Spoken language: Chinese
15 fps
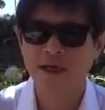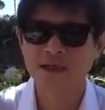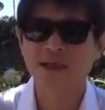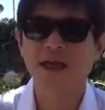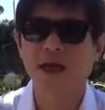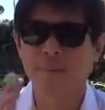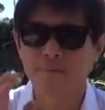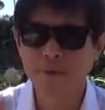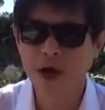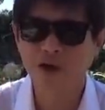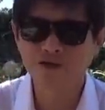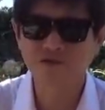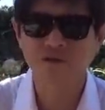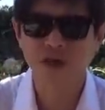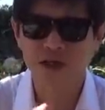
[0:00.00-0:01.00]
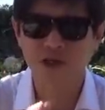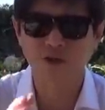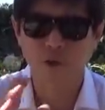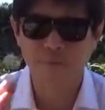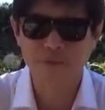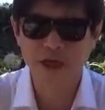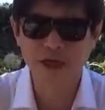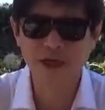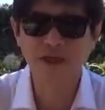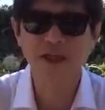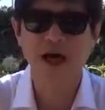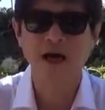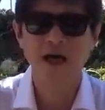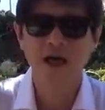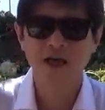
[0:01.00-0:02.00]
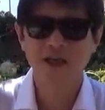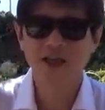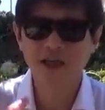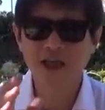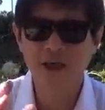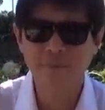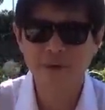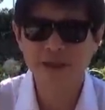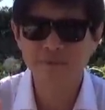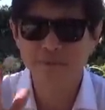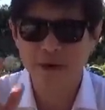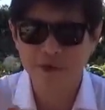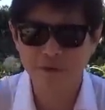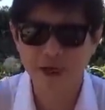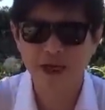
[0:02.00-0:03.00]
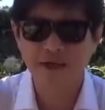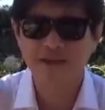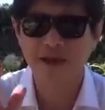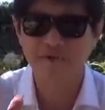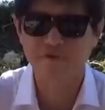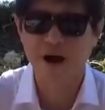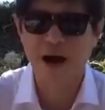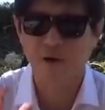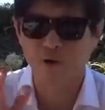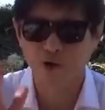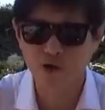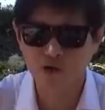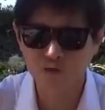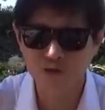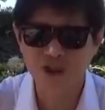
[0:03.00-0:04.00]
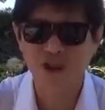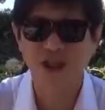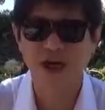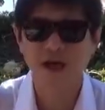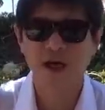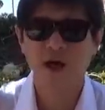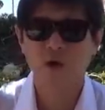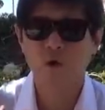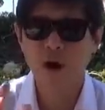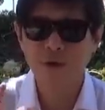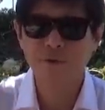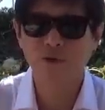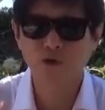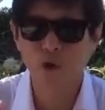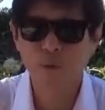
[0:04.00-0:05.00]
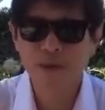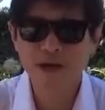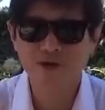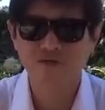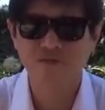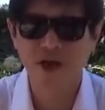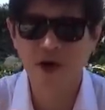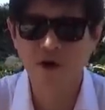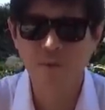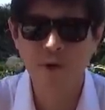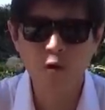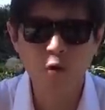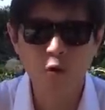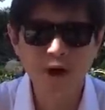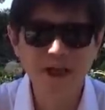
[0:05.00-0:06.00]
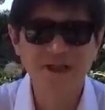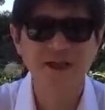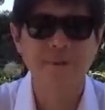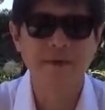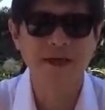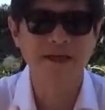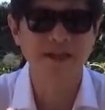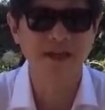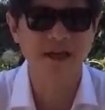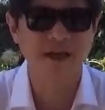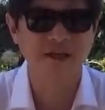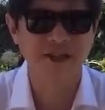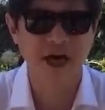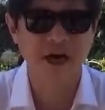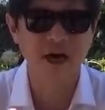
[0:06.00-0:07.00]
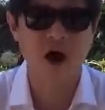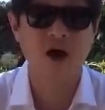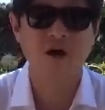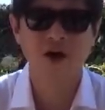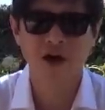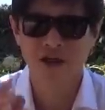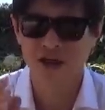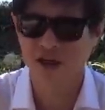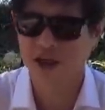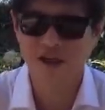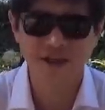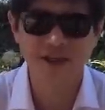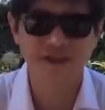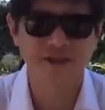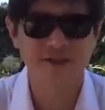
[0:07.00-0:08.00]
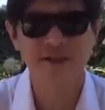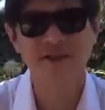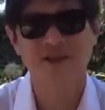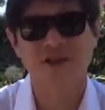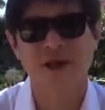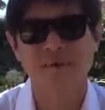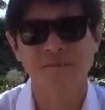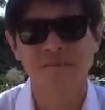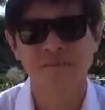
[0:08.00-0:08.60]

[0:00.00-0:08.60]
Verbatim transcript: 这个标注着各种拼音的习近平本月在法国出席的关于多边主义欧盟会议上面这个讲稿是肯定是真实的，